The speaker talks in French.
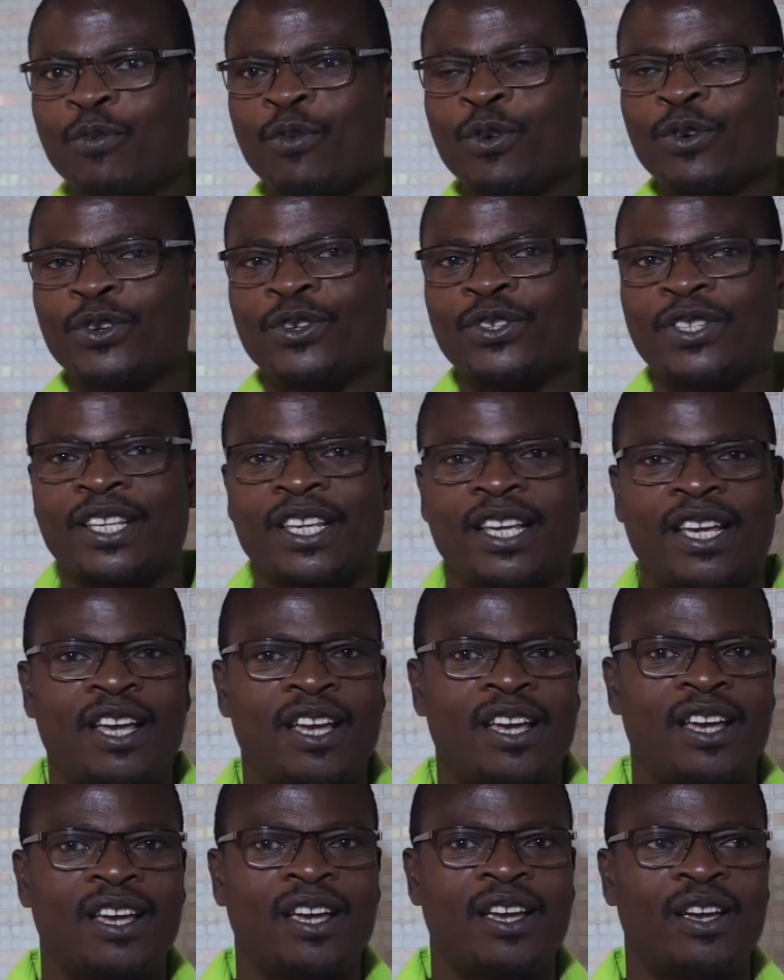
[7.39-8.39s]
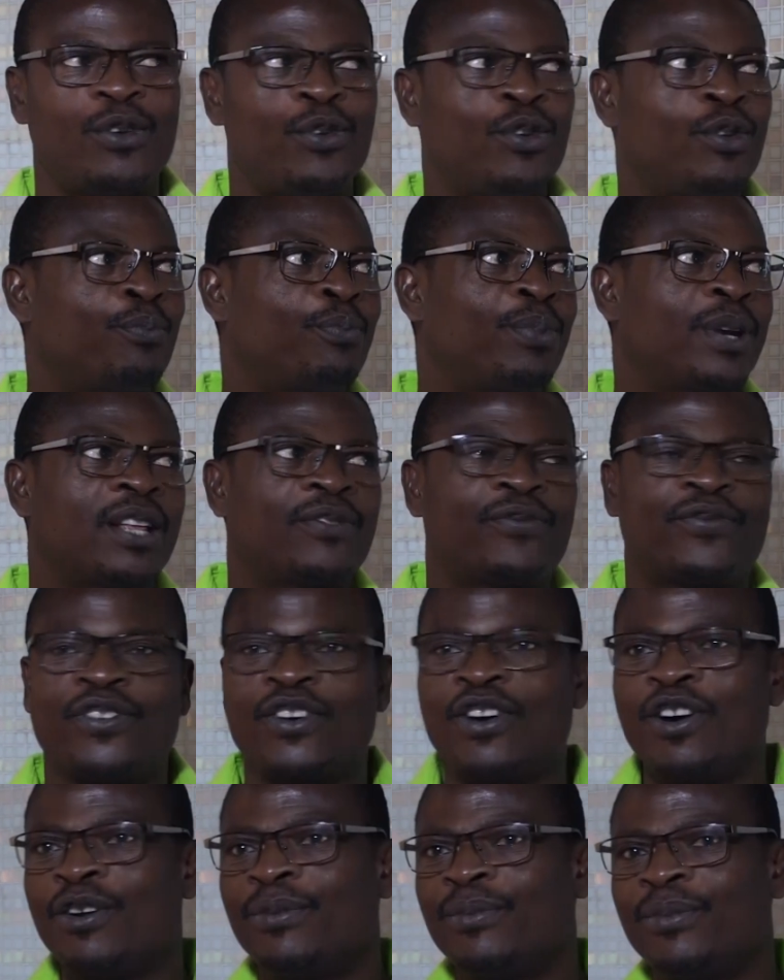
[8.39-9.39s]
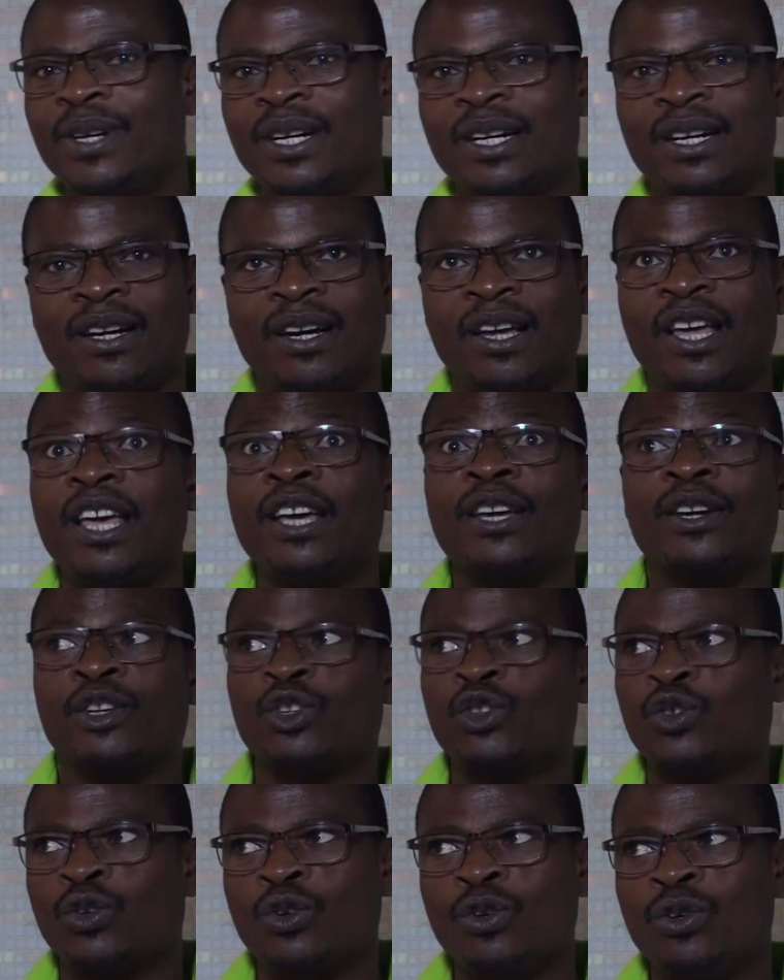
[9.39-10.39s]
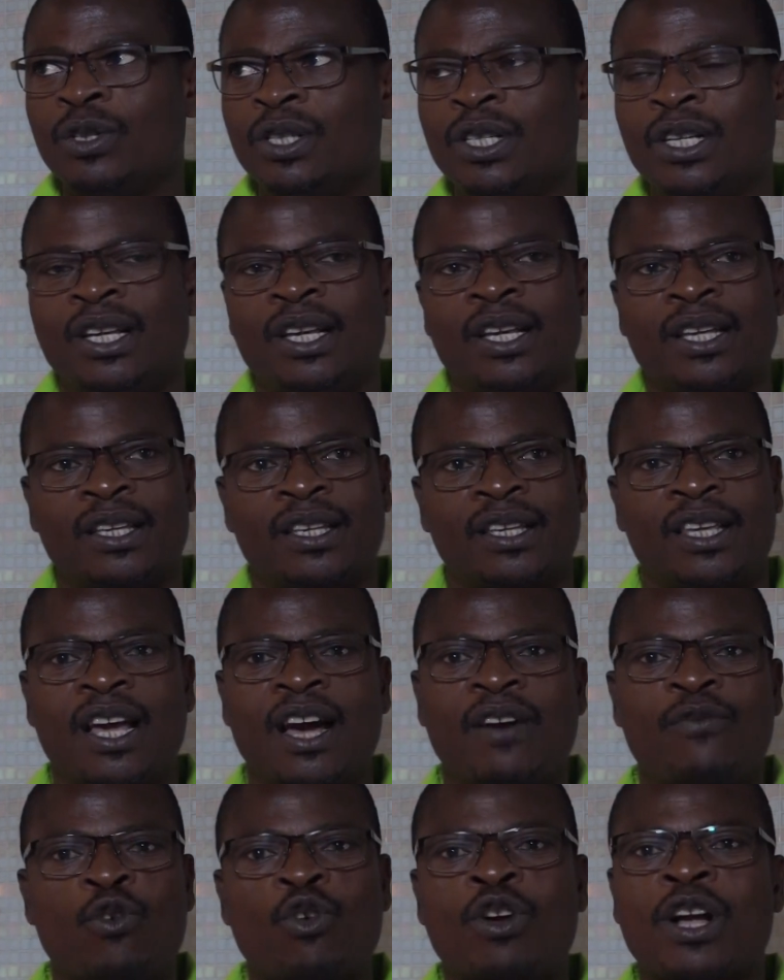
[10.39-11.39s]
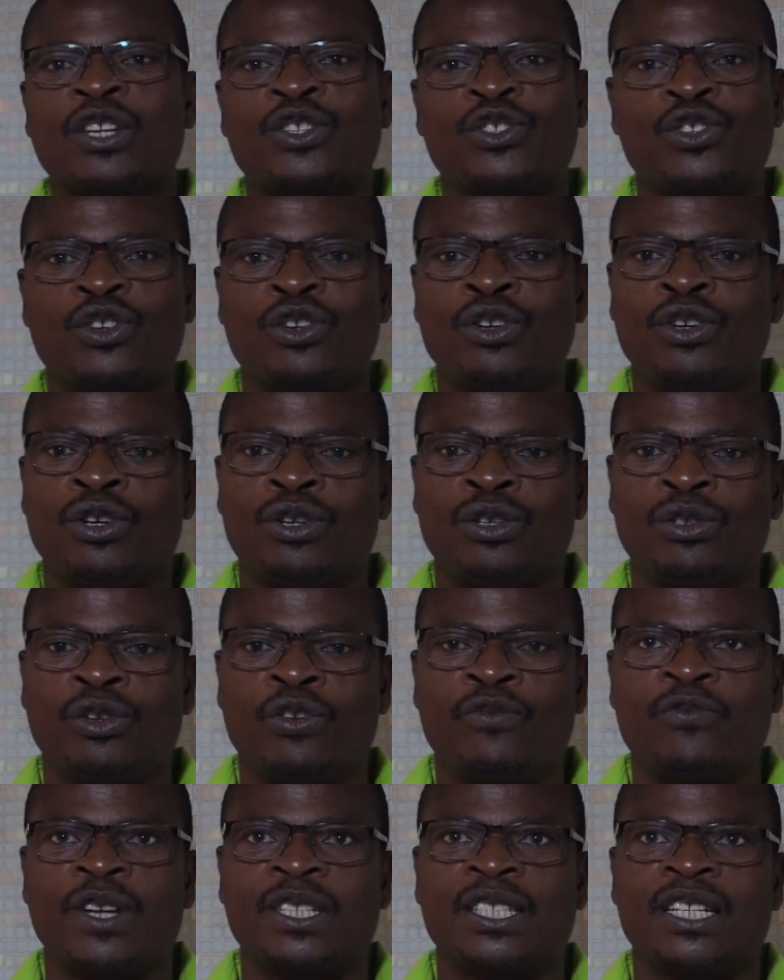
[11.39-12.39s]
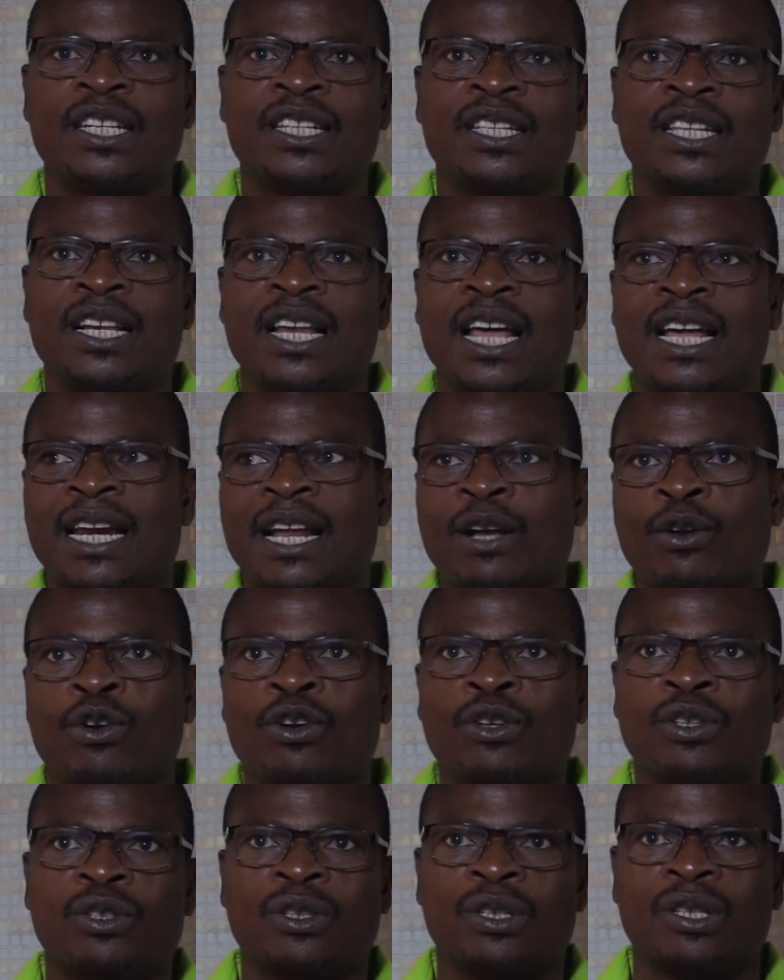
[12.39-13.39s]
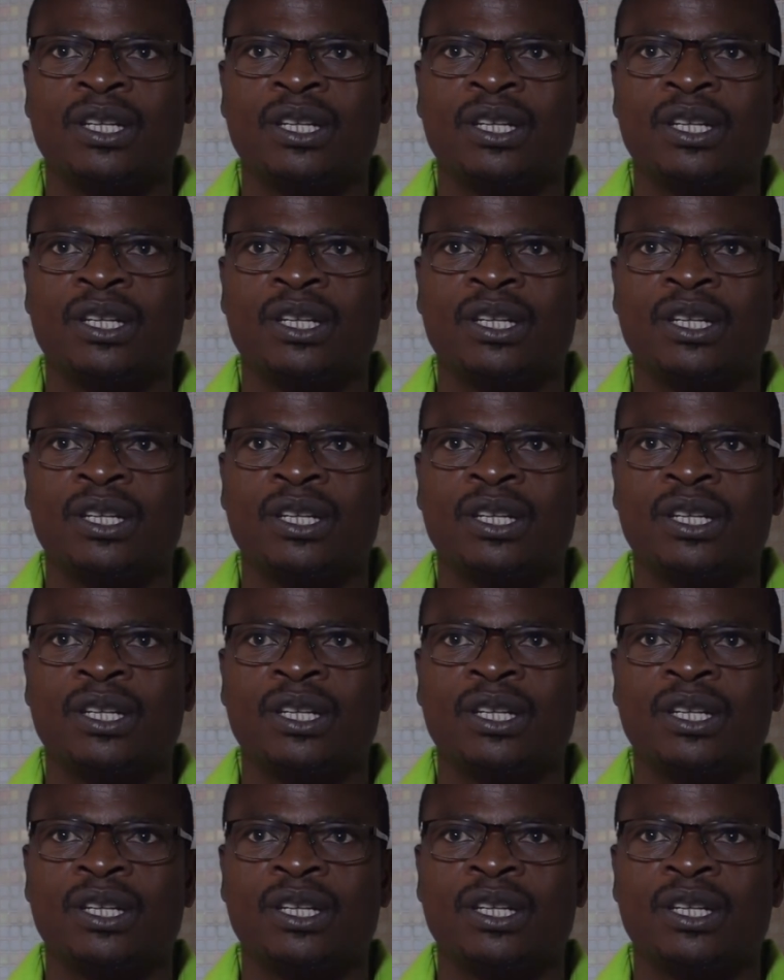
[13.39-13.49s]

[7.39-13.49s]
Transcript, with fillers: focus qui est une plateforme, euh, un réseau qui a vocation de faciliter la rencontre